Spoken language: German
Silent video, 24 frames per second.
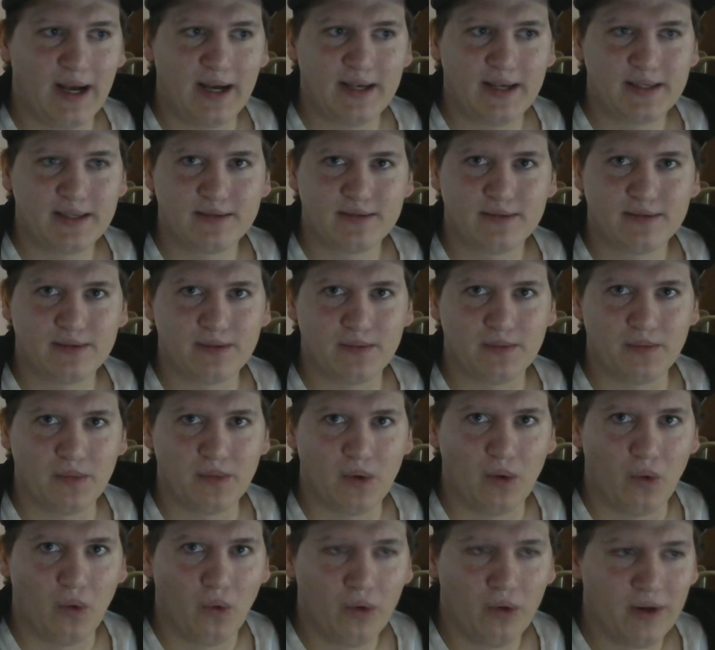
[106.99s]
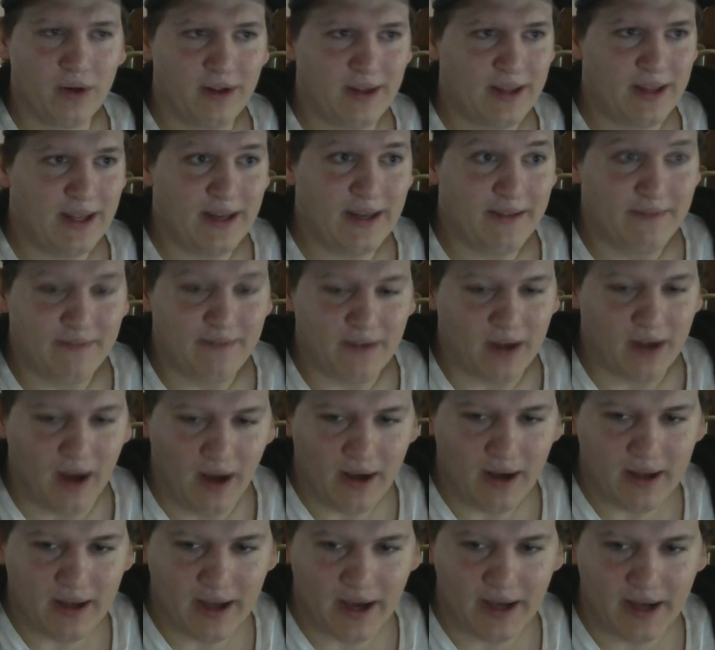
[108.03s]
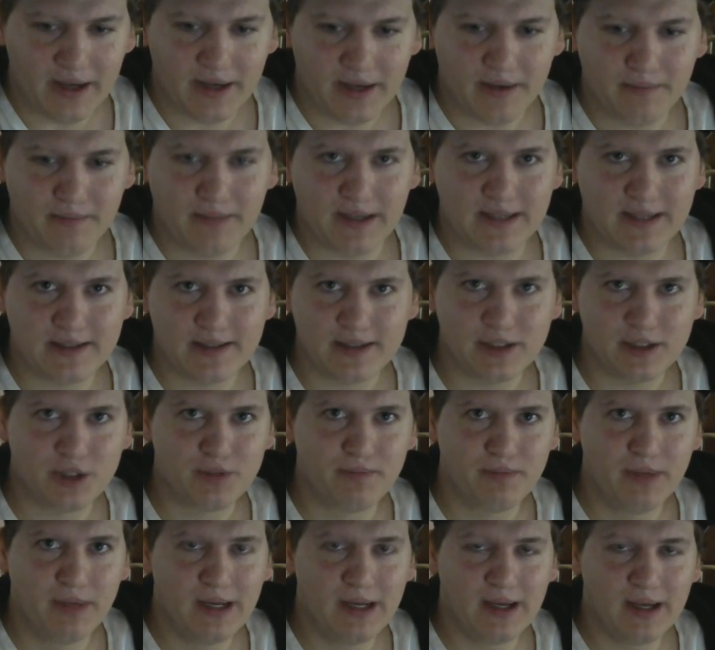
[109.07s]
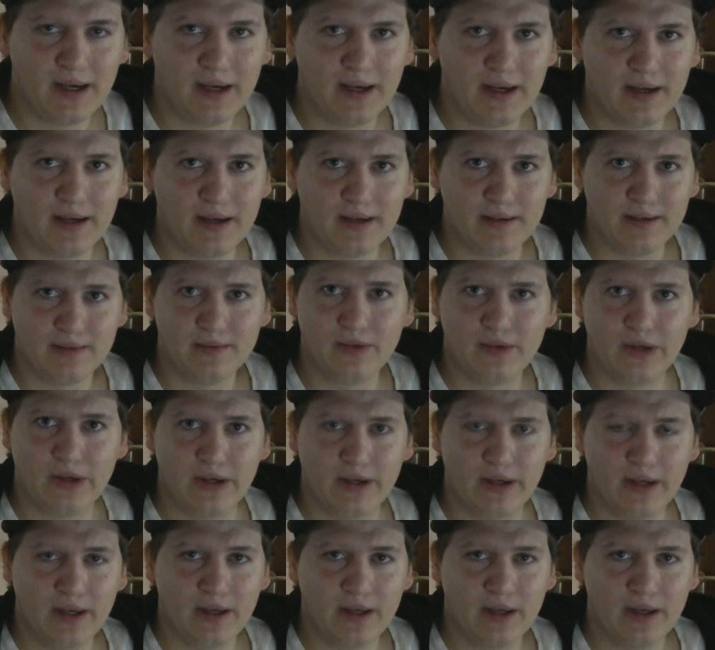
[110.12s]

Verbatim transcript: er ist ohne jede Frage einer der besten Spieler